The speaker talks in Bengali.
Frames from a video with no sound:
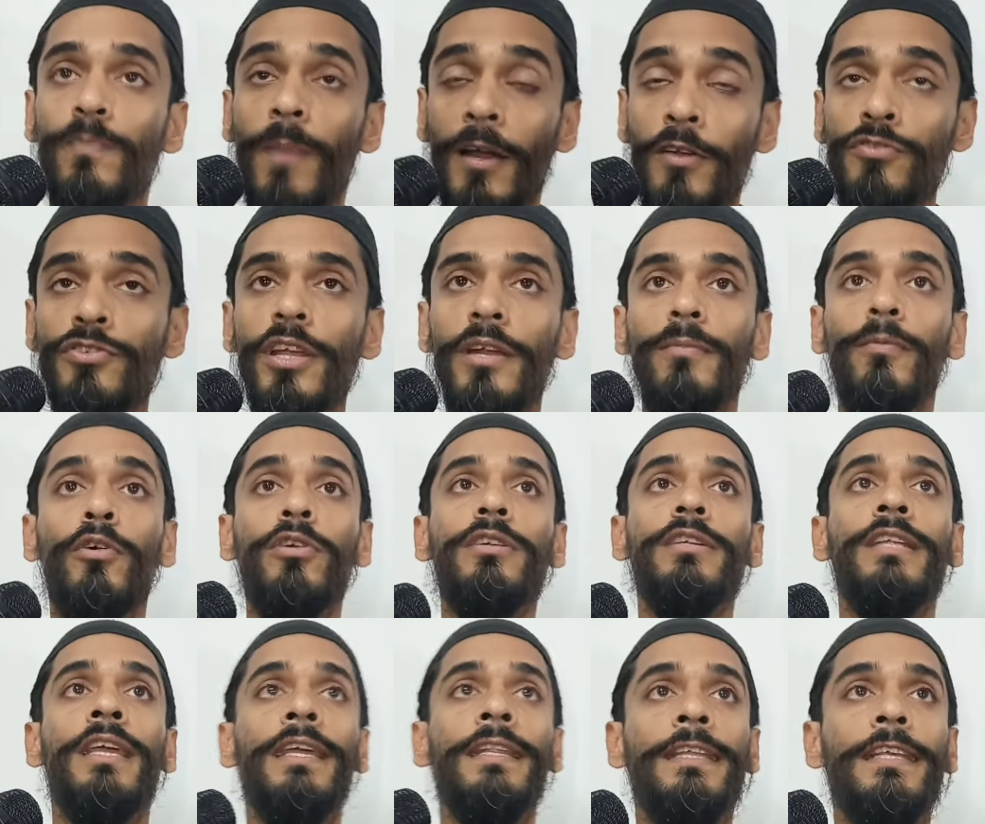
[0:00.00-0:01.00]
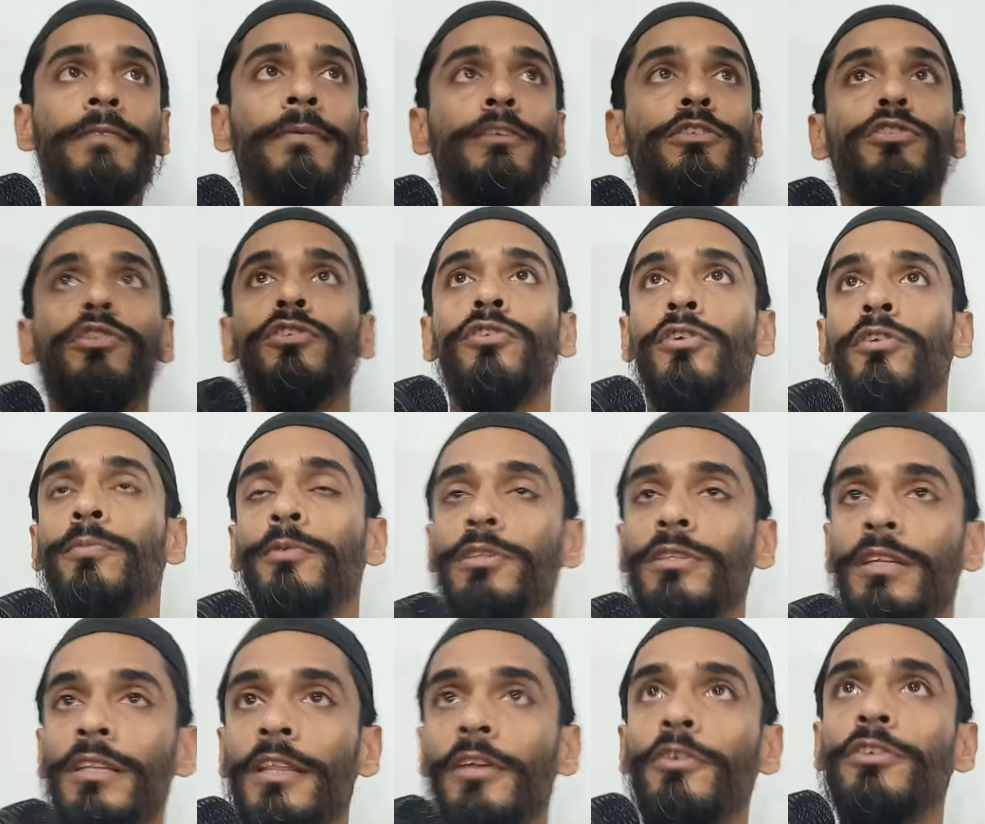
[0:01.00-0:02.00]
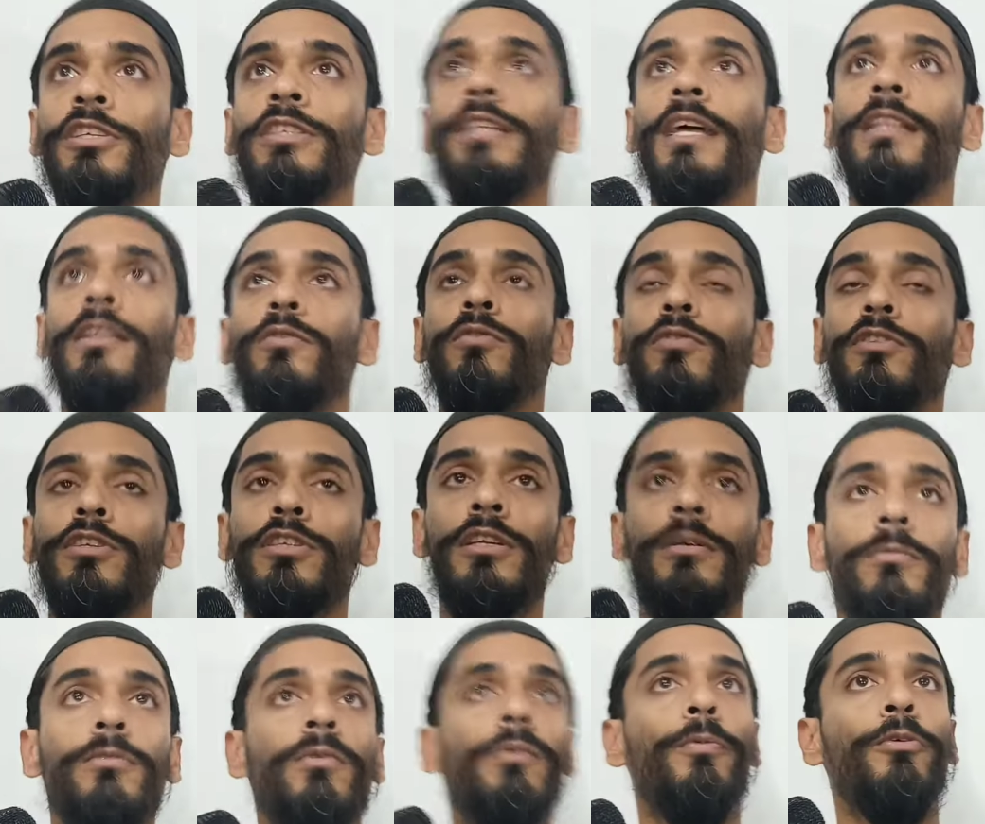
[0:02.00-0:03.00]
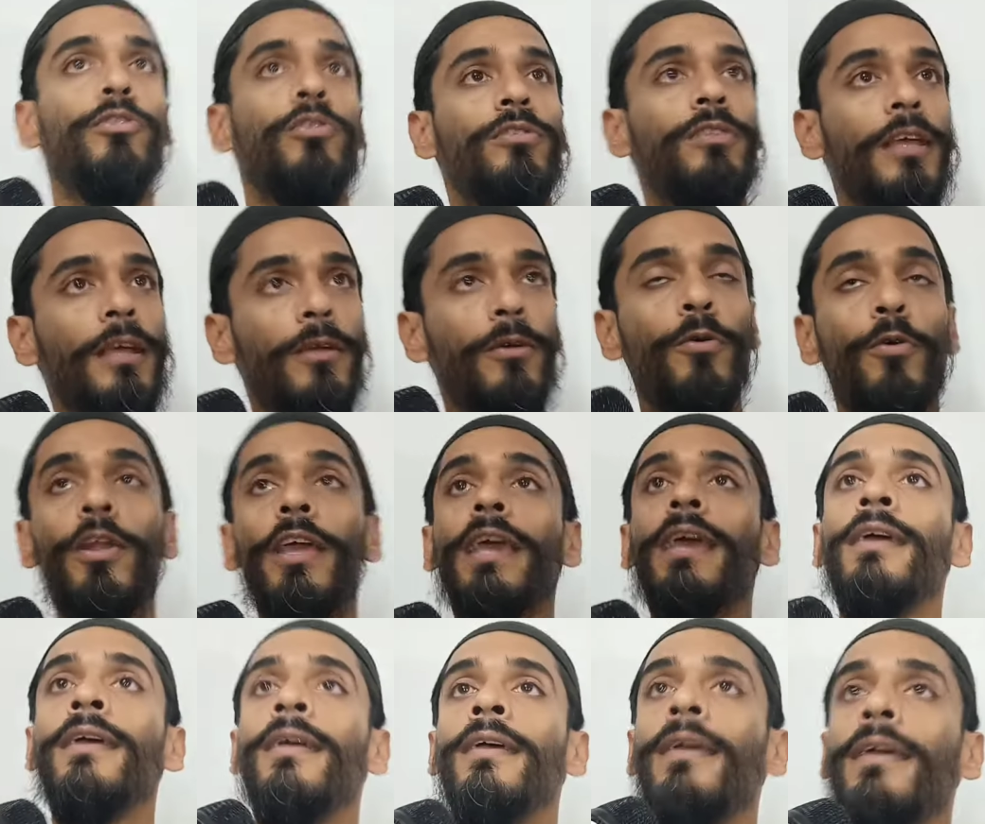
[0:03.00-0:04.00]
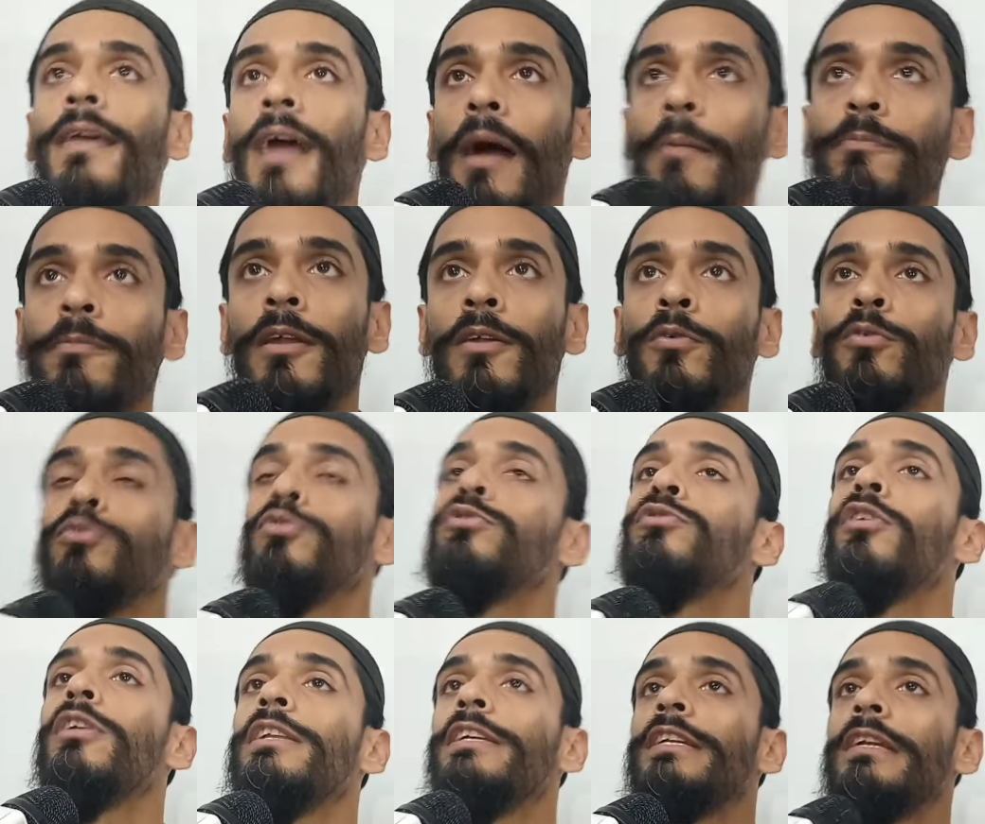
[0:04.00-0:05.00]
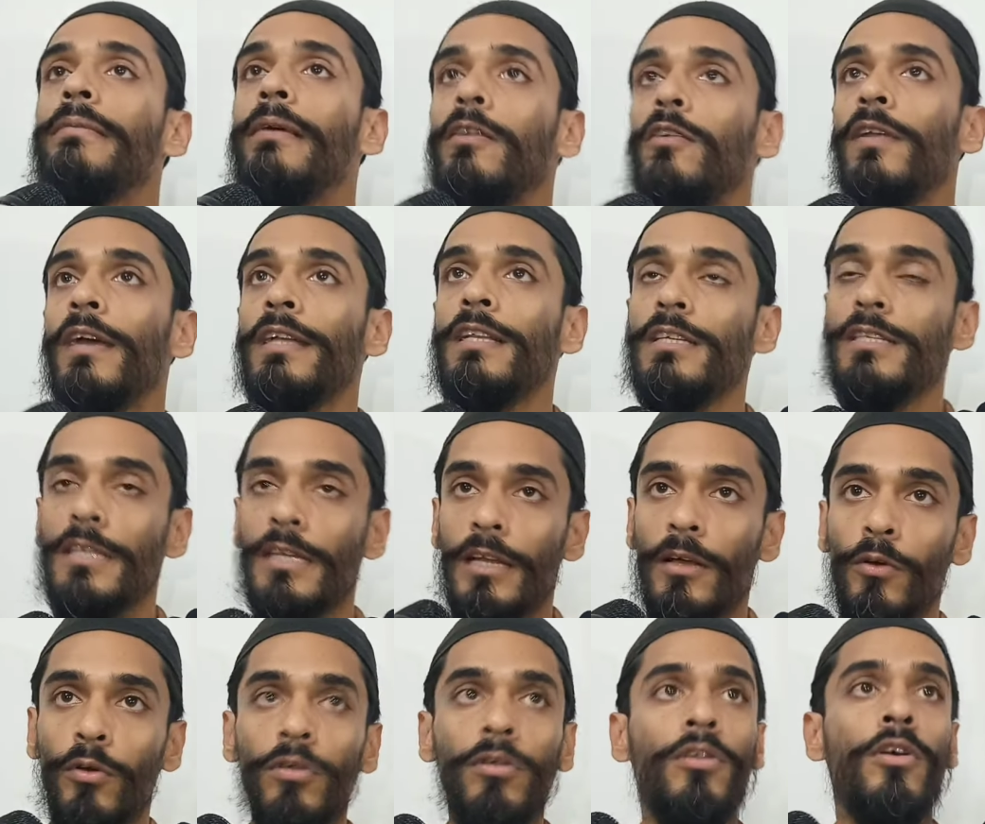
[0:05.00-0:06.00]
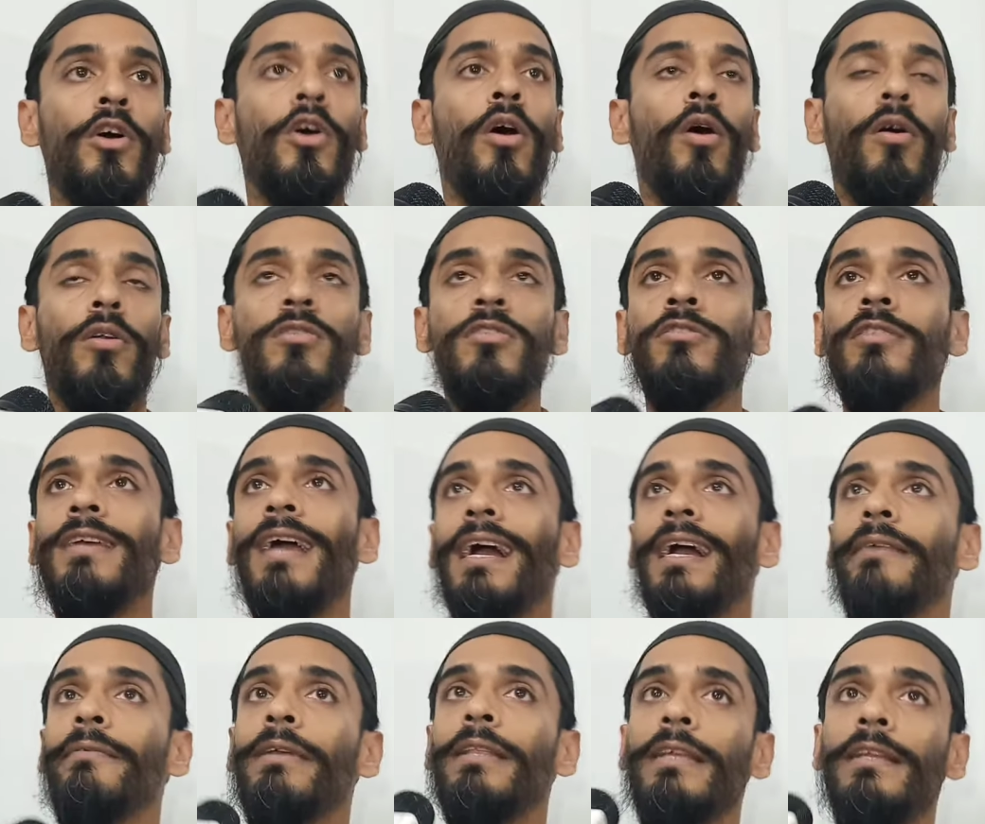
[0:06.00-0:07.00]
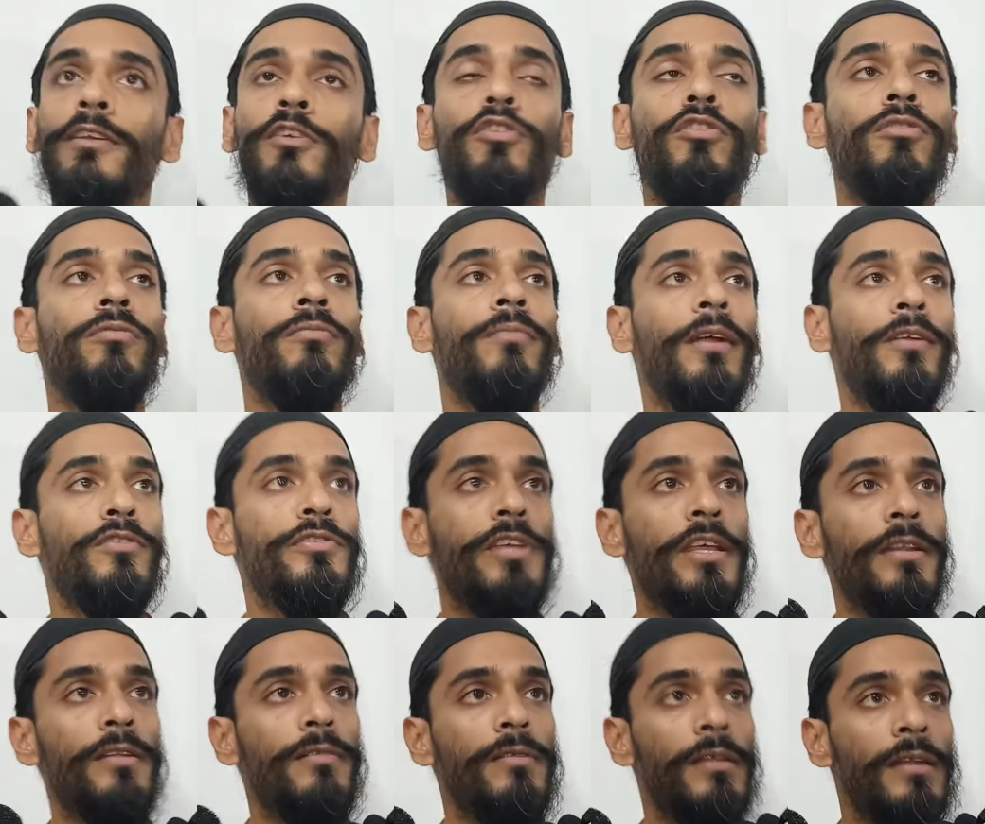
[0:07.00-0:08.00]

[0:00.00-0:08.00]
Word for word: মানুষের ভোট নিয়ে নির্বাচিত জনপ্রতিনিধি হয়েছেন তাদের উদ্দেশ্যে বলবো পদত্যাগ করে আপনার নতুন দল যেটা ভালো লেগেছে সেটা করুন অন্যথায় আগামী দিন কিন্তু মানুষের